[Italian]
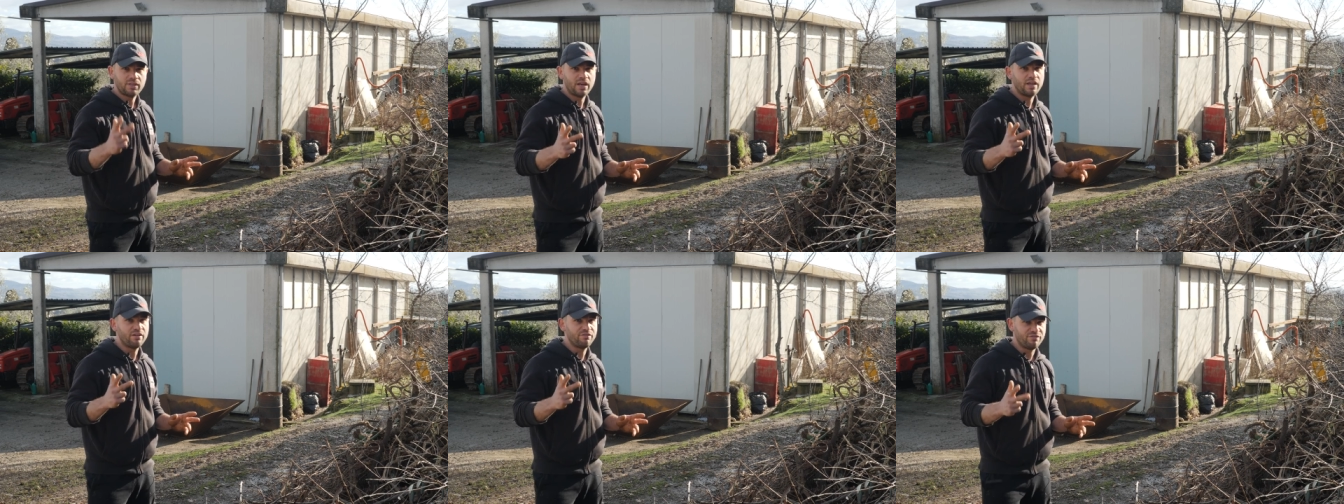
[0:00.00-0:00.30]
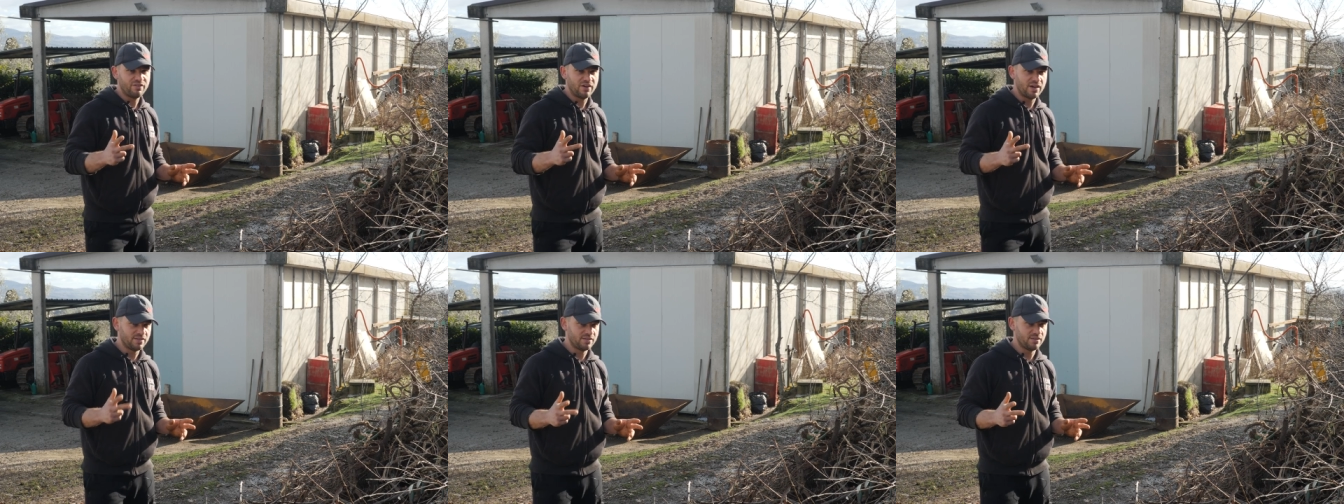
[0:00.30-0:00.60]
tre
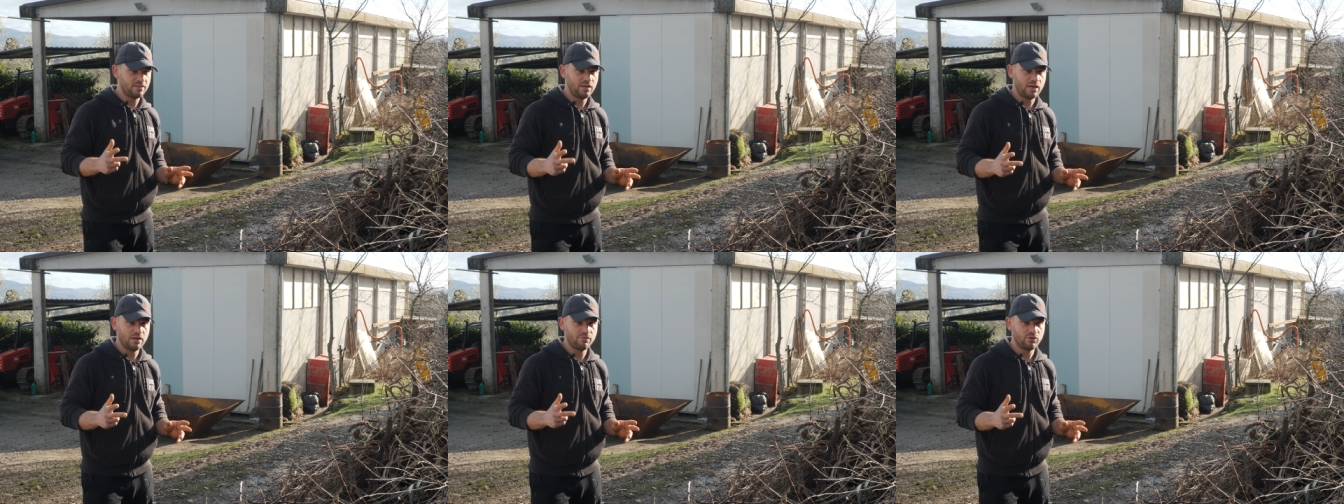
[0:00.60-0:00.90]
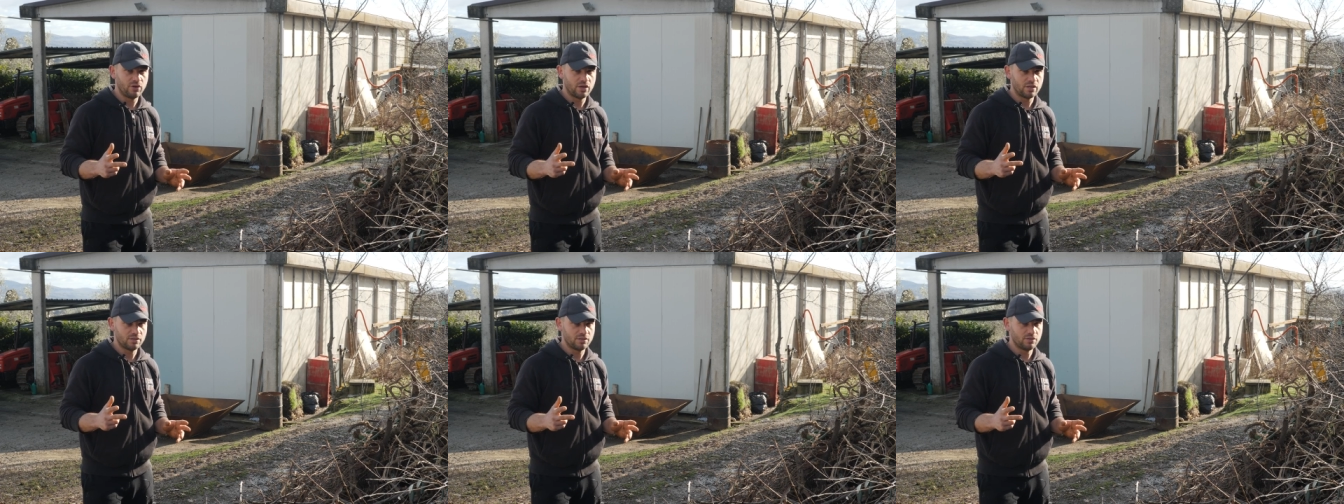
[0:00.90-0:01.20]
fasi di
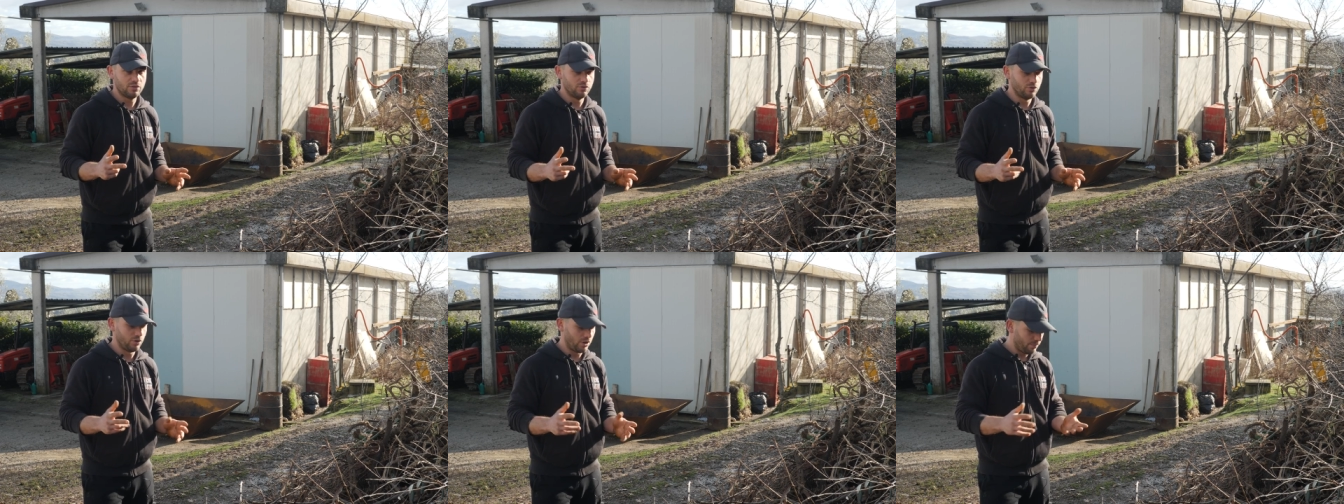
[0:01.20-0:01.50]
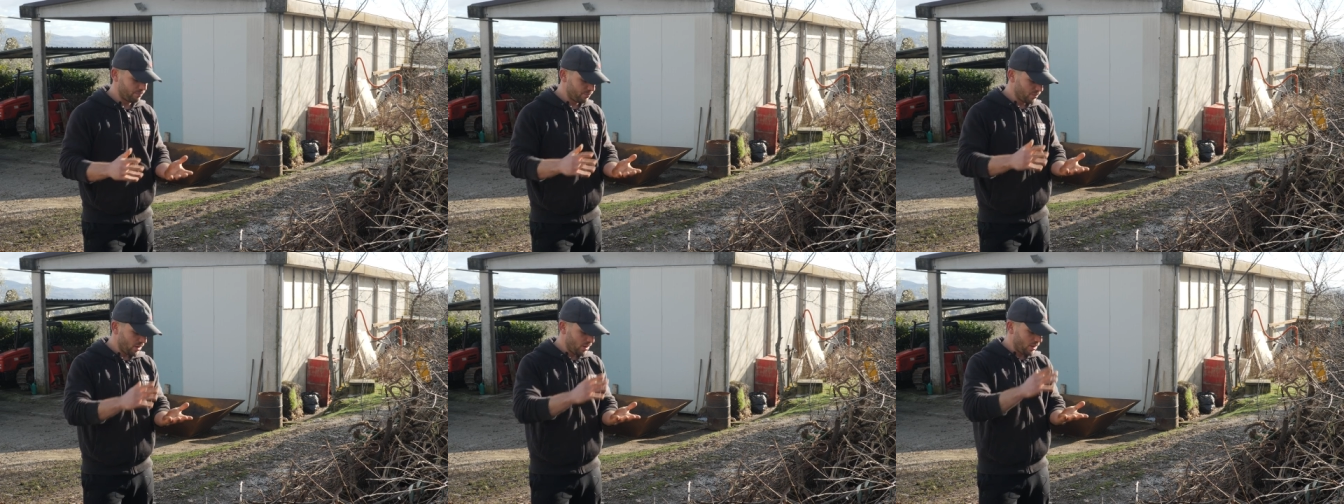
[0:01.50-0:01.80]
lavorazione.
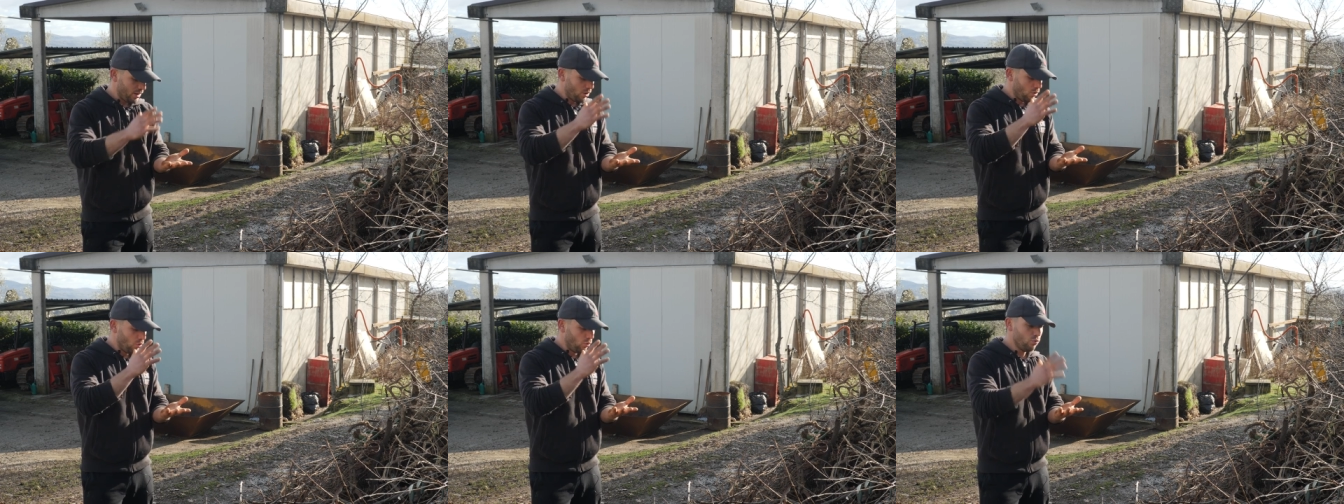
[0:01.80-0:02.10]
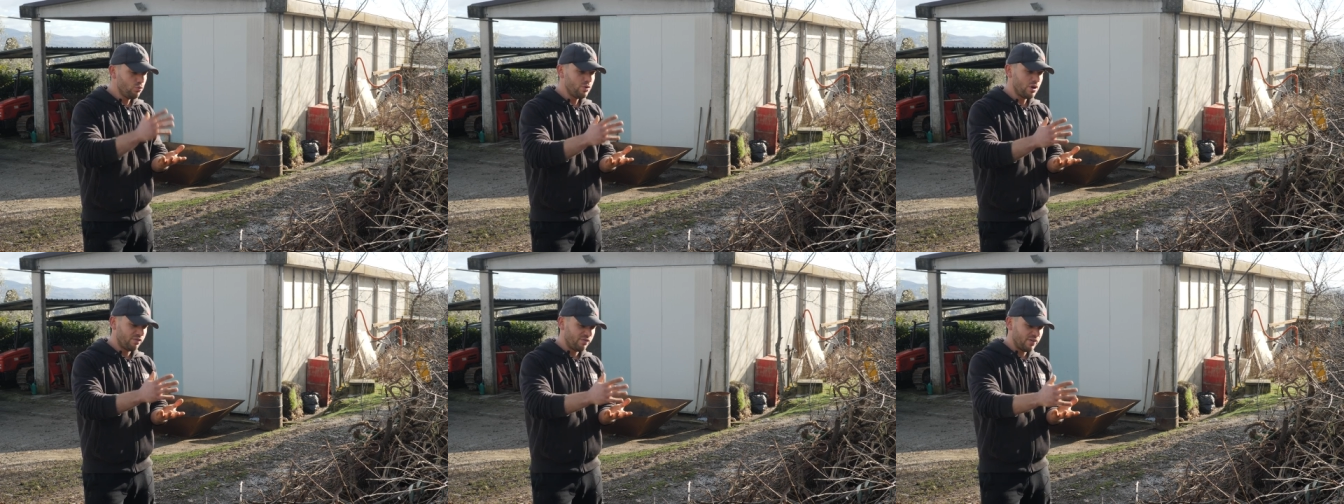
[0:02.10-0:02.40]

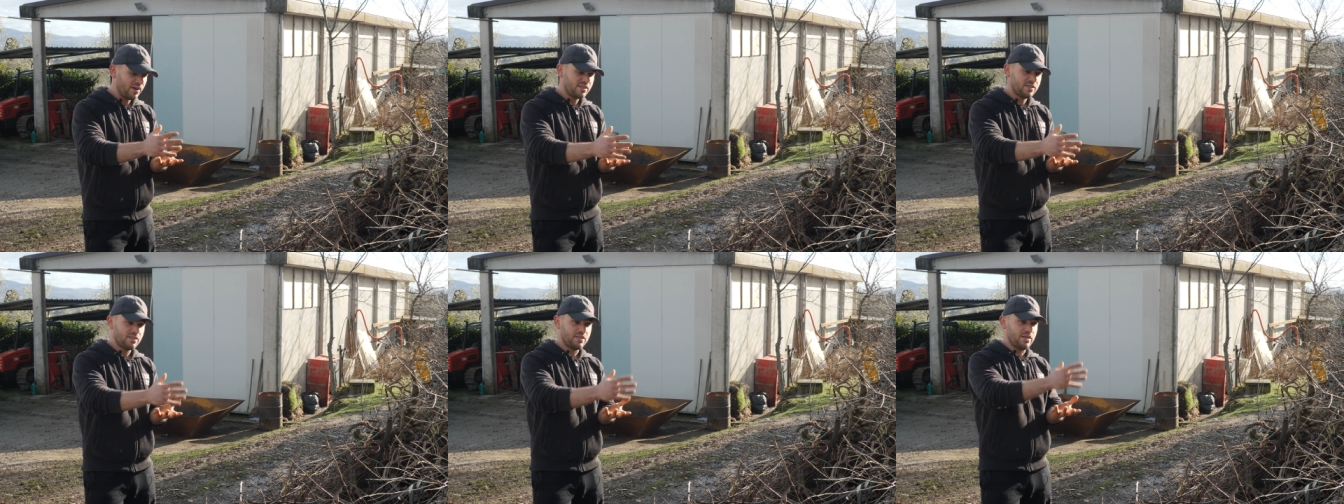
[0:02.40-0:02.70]
Una fase